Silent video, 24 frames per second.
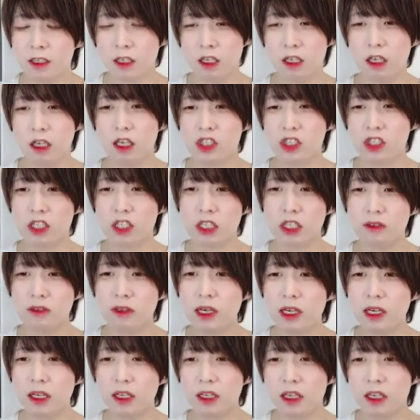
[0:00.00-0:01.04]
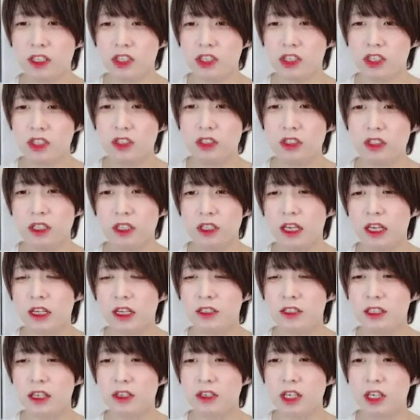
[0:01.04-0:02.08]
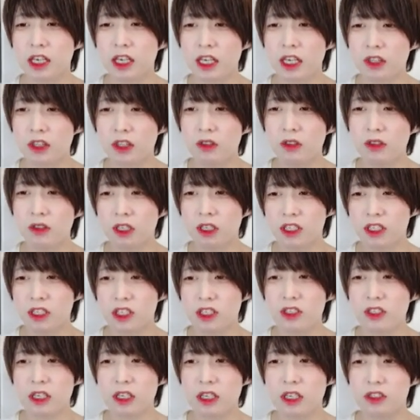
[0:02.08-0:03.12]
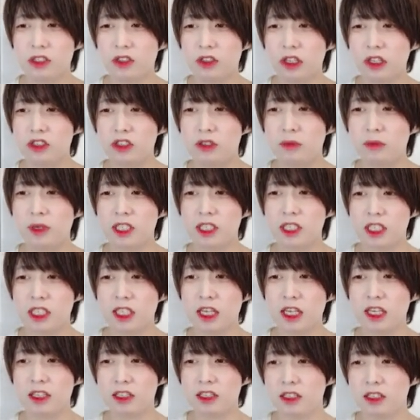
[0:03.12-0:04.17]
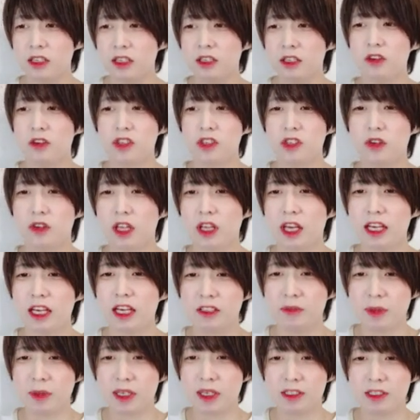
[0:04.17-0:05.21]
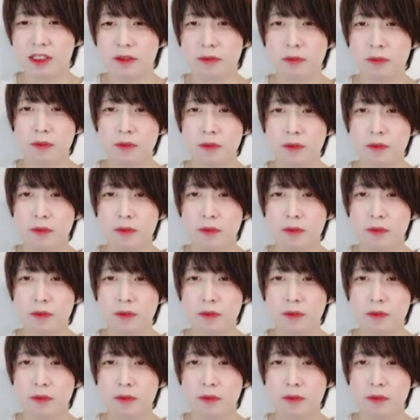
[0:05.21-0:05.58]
ハッシュタグは、ハッシュ XR 会議と、ハッシュアルトレース BC です。よろしくお願いします。